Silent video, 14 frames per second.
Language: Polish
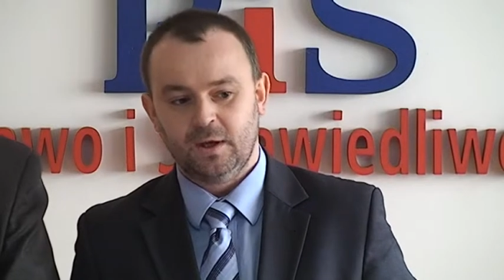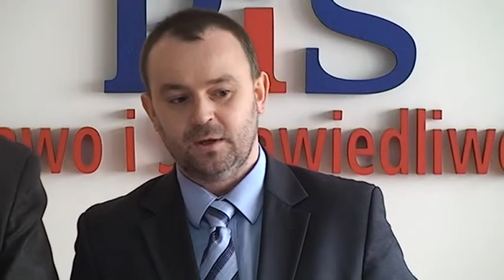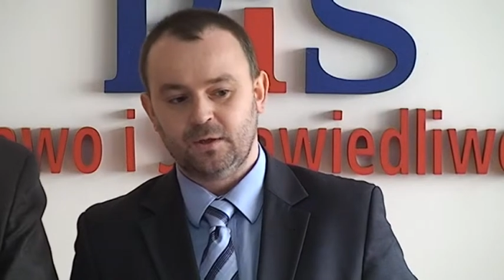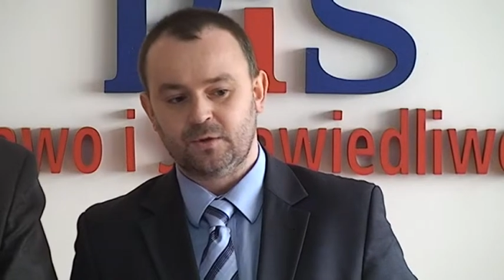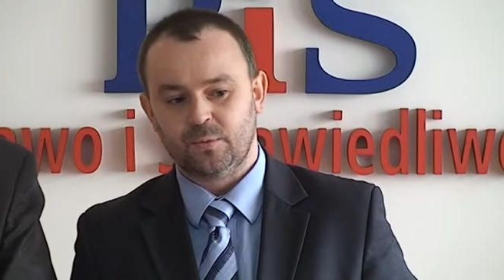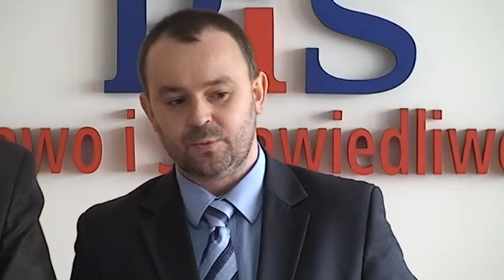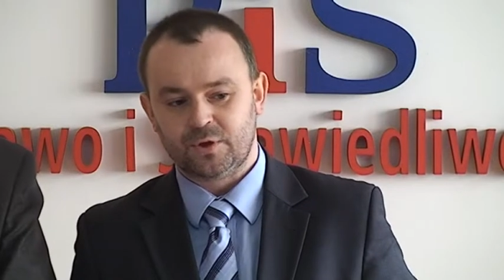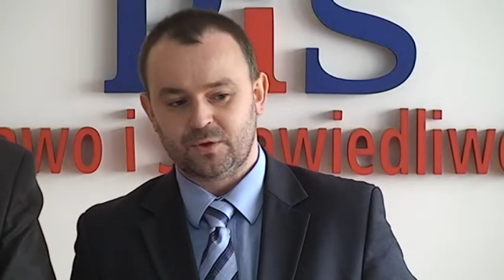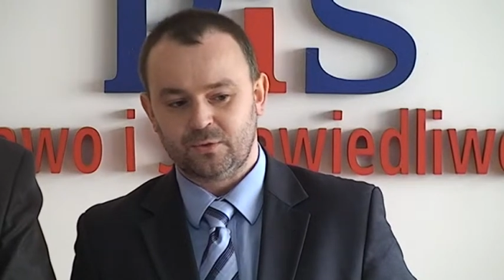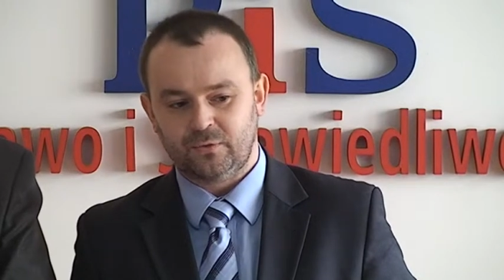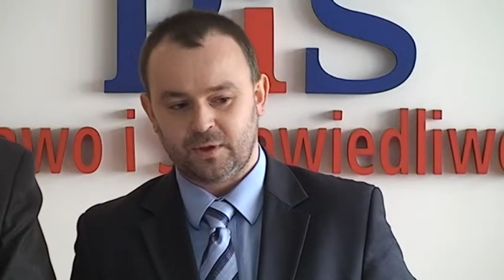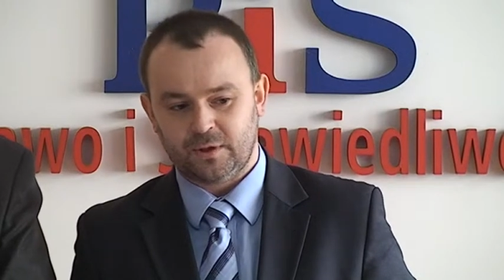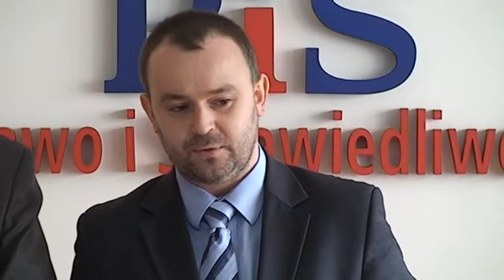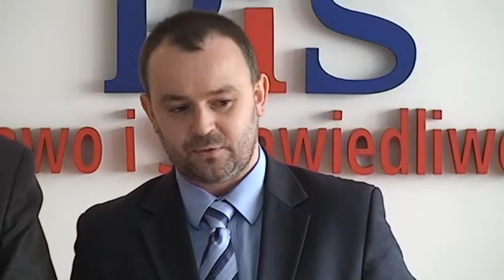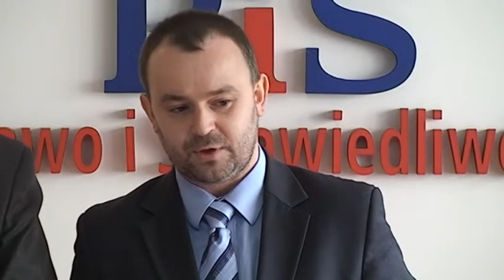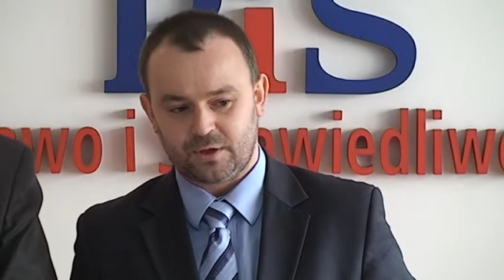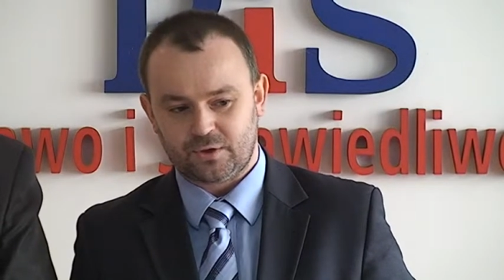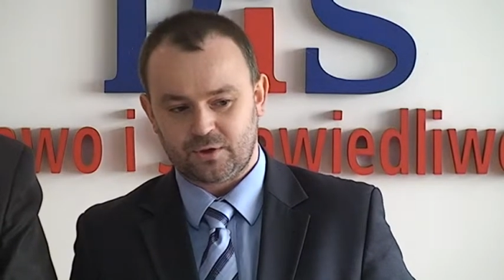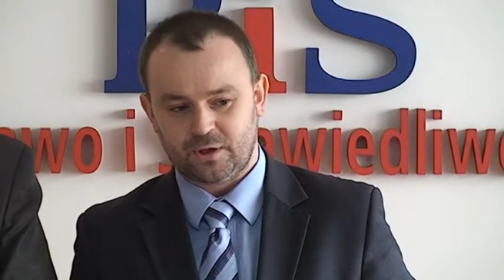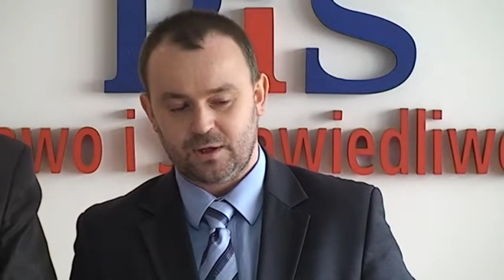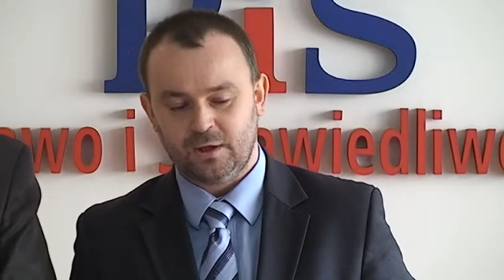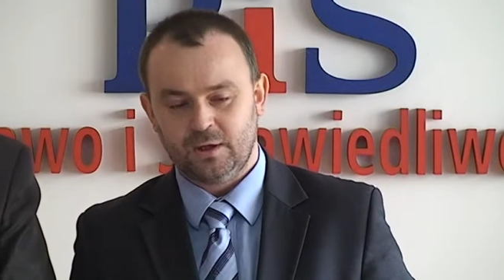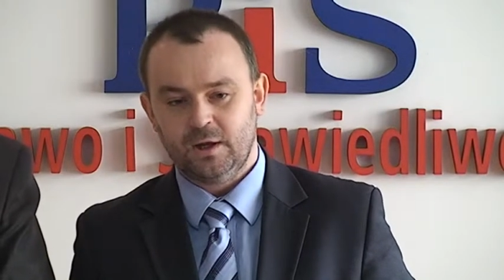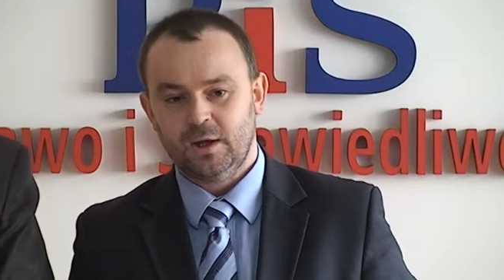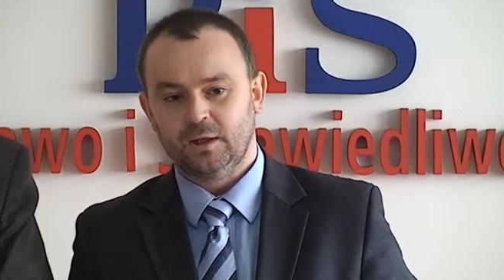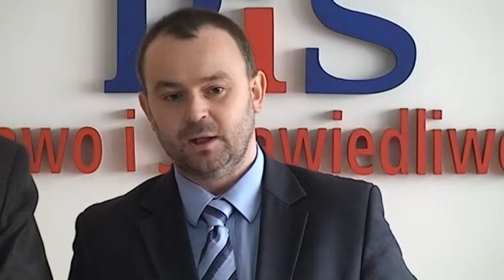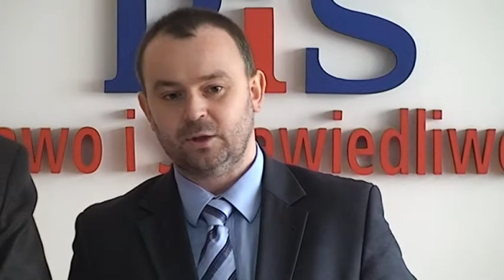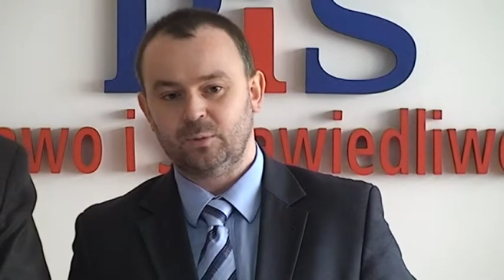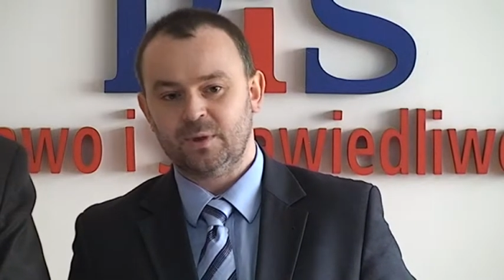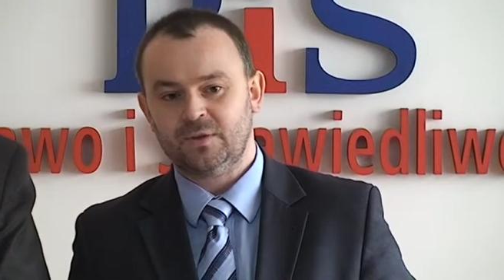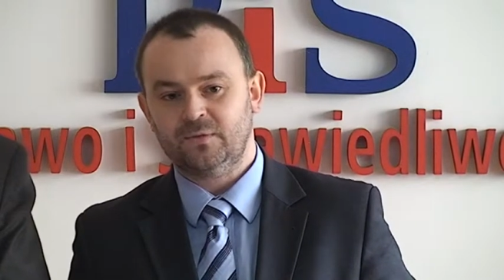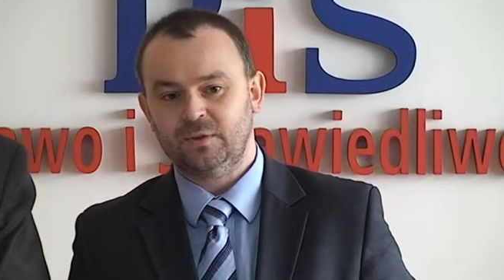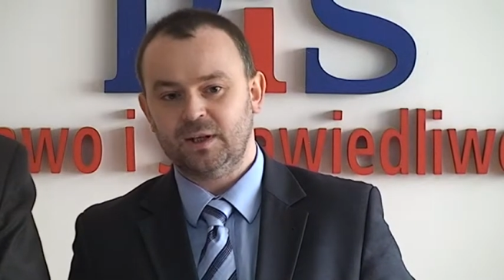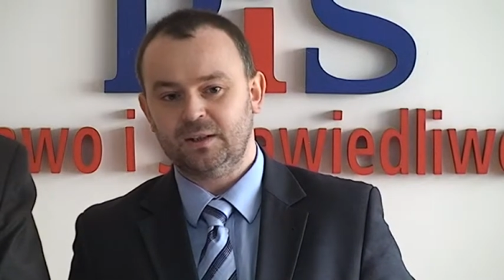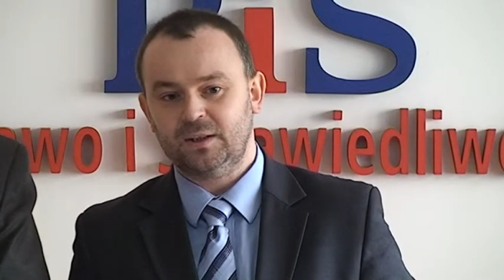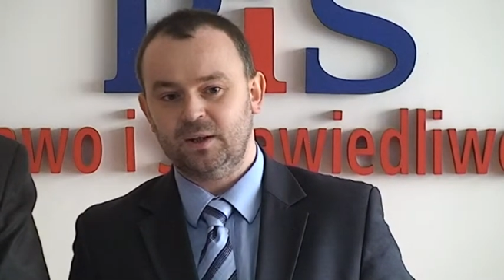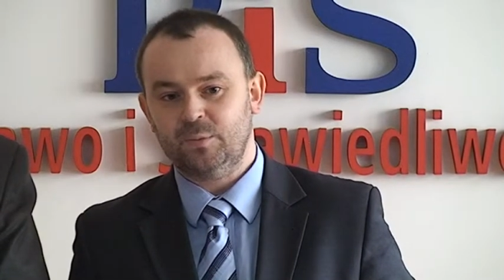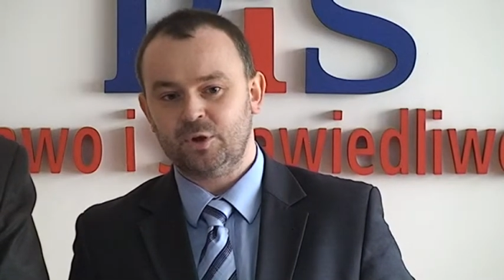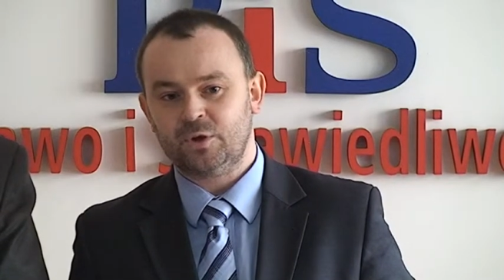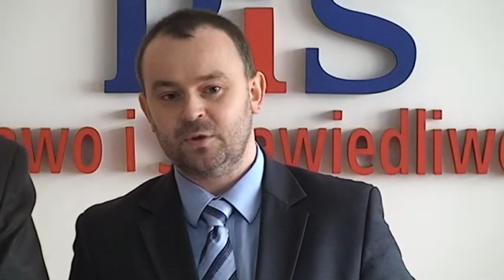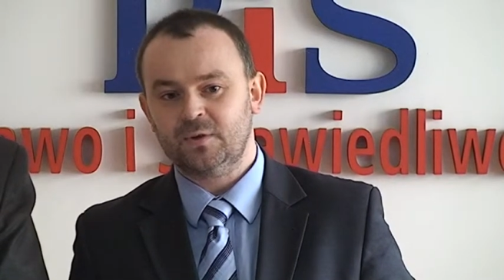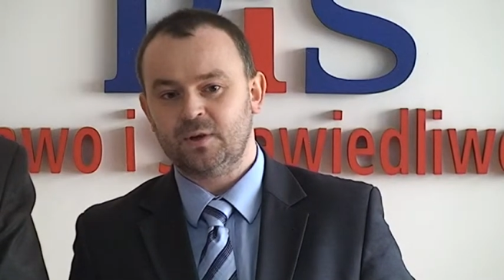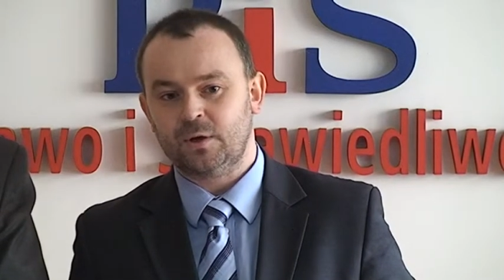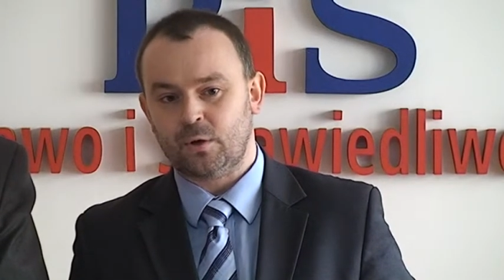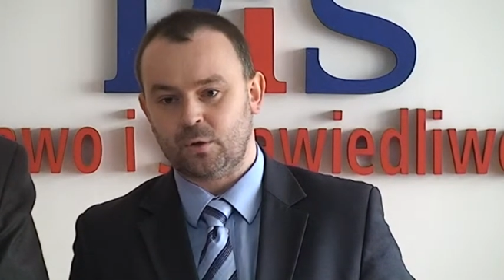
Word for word: i są przesuwane w czasie, natomiast wydatki bieżące